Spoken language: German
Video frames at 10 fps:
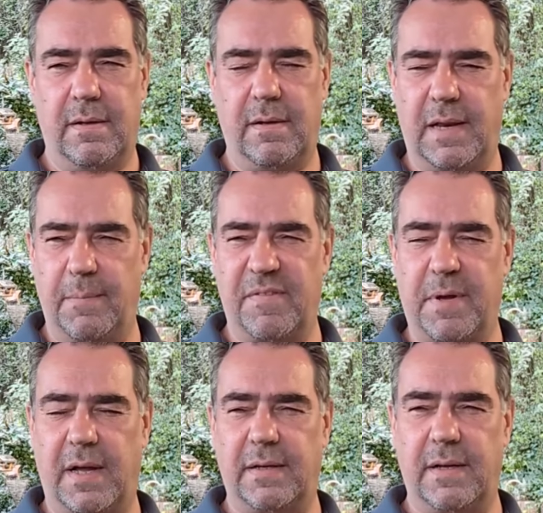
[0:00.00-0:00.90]
ein
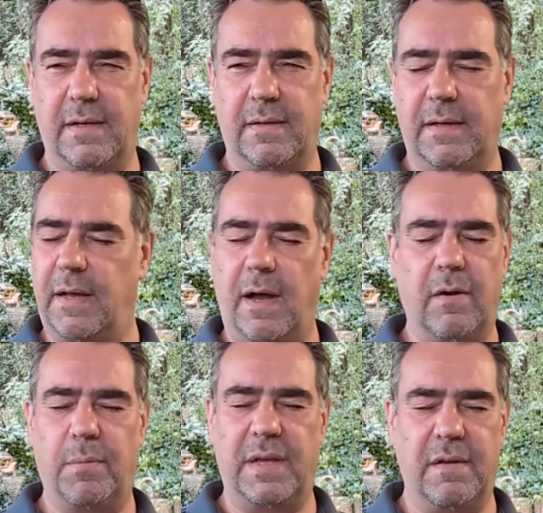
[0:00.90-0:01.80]
Lebenspartner, egal
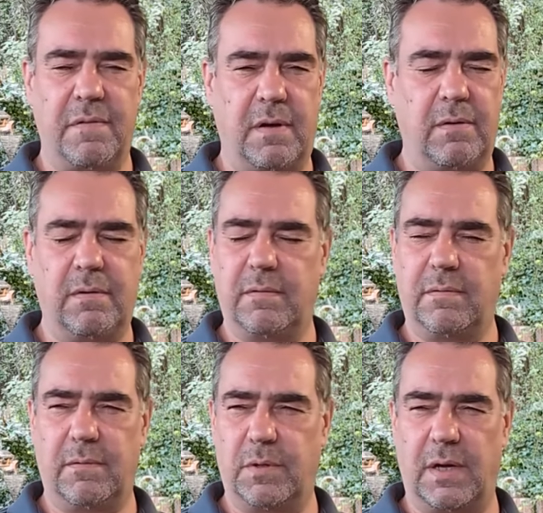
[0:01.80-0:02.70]
ob Ehefrau
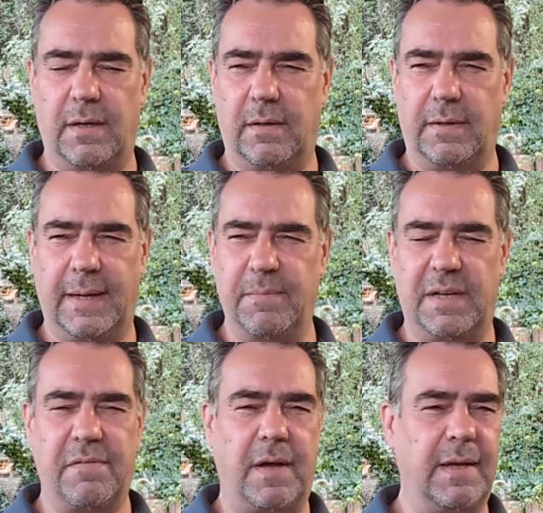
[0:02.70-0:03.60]
oder eben
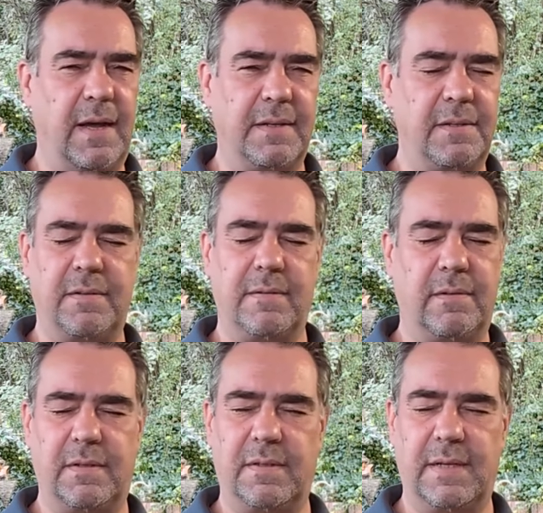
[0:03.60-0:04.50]
nicht verheiratet.
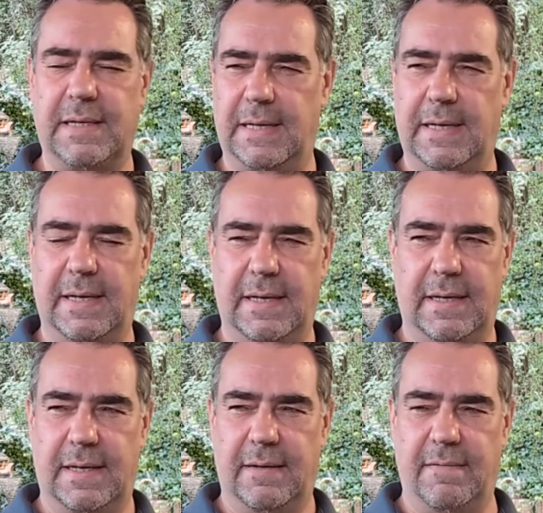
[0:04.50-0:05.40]
Und
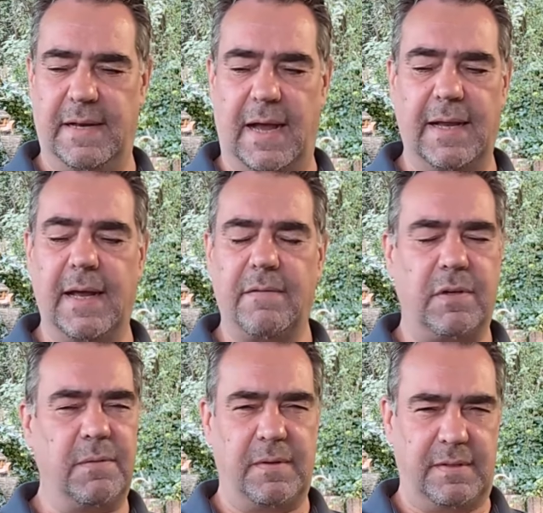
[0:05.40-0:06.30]
wenn einer
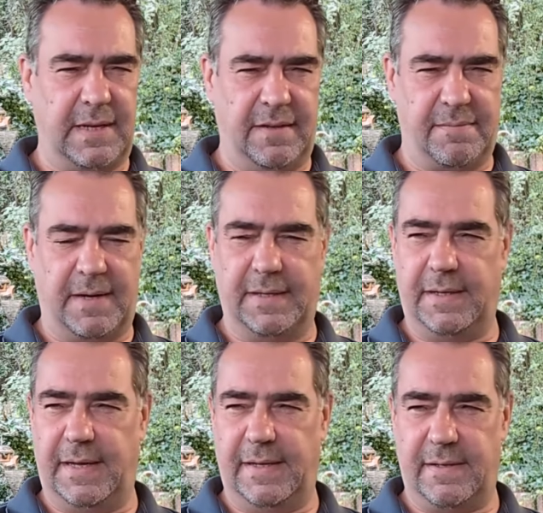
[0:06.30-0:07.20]
von den Zweien
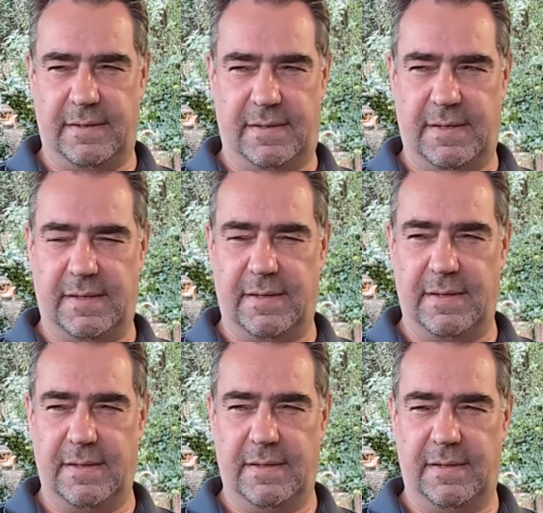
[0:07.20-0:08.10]
geht, dann
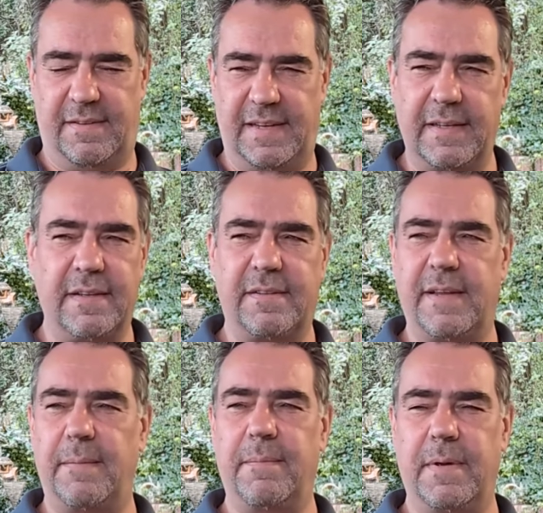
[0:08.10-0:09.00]
zieht es
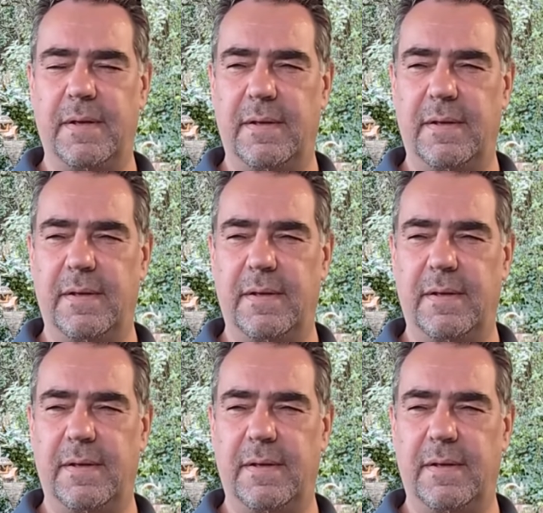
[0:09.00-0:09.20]
dem